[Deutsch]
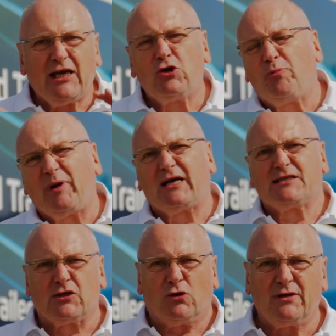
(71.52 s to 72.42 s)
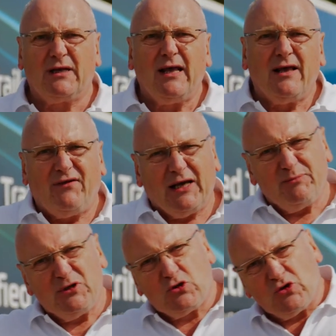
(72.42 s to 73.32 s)
Rekuperation
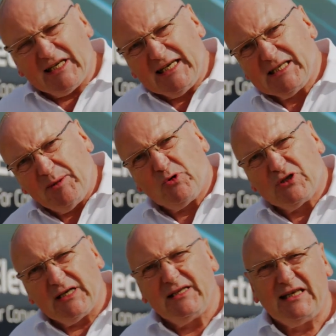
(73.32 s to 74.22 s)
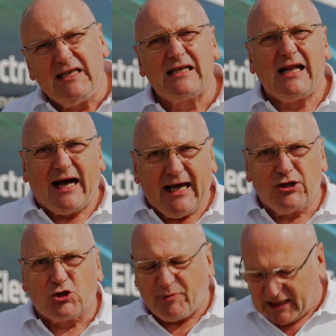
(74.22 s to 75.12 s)
werden bis zu 16% Diesel
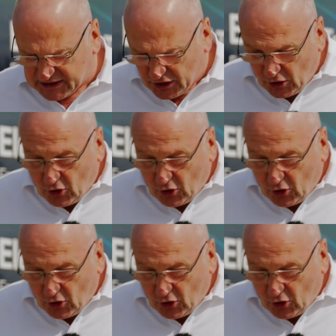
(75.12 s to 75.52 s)
eingespart.